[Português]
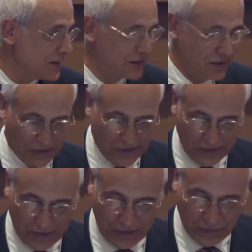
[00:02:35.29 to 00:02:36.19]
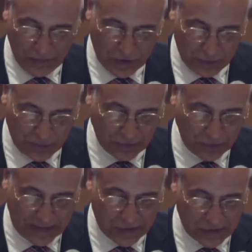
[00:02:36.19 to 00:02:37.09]
de, de, de, das
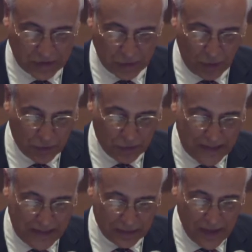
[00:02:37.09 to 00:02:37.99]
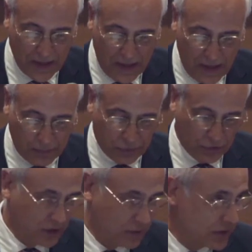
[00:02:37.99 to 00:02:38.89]
personalidades que estão ao meu lado. A
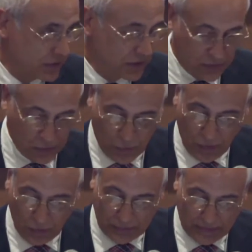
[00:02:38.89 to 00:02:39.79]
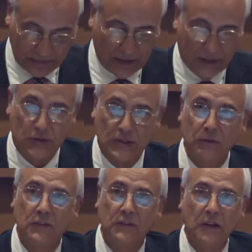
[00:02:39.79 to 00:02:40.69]
professora Maria Fernanda Rolo, que é secretária de
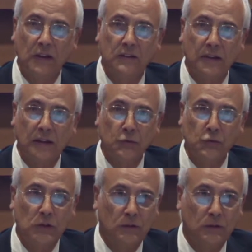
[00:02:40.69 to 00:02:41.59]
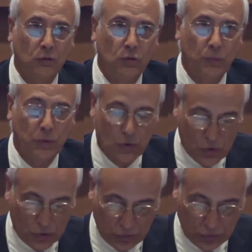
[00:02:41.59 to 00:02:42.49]
Estado da Ciência e Tecnologia e Ensino
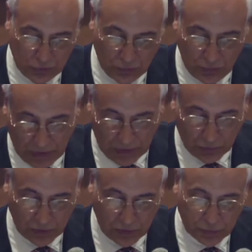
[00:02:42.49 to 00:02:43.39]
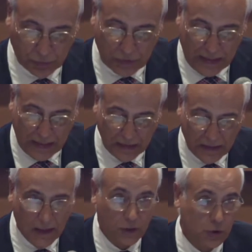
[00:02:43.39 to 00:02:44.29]
Superior do Governo de Portugal,
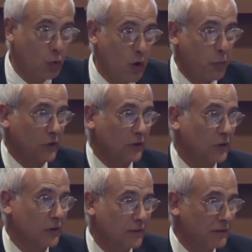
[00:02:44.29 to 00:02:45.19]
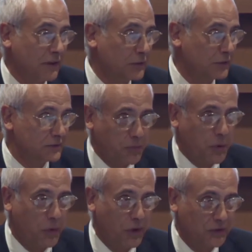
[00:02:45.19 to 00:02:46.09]
que chegou há poucas horas e veio de
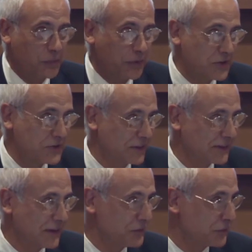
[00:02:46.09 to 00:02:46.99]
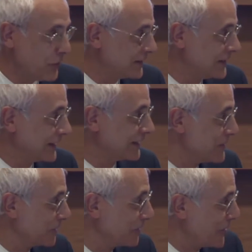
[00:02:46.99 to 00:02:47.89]
propósito para esta sessão, quase
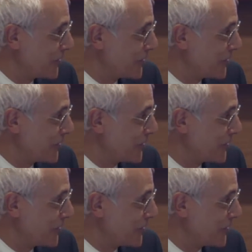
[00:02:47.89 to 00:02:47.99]
diretamente do